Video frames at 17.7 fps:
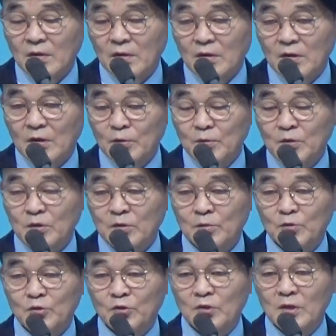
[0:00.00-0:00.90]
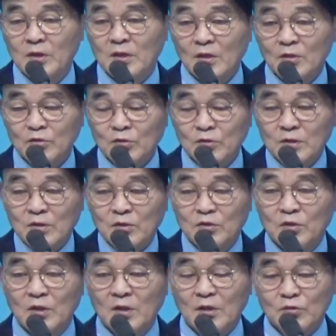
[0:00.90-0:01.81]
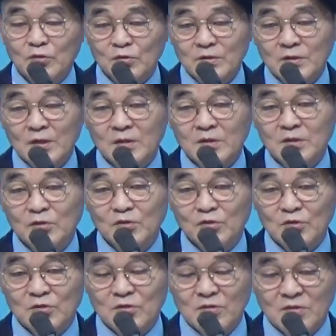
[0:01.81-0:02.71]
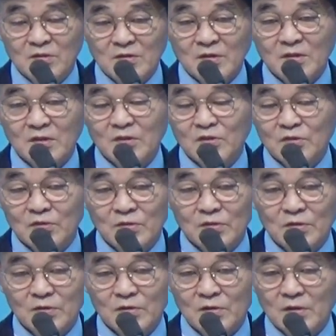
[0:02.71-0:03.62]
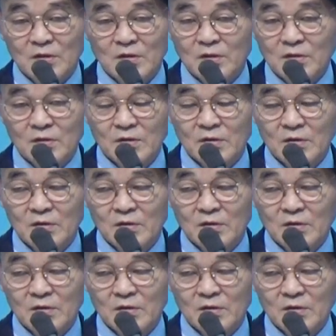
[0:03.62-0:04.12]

엄청 뭐 귀에다 속삭, 귀에다 속삭아서 귀신들이 여기 쉬어요. 아니요.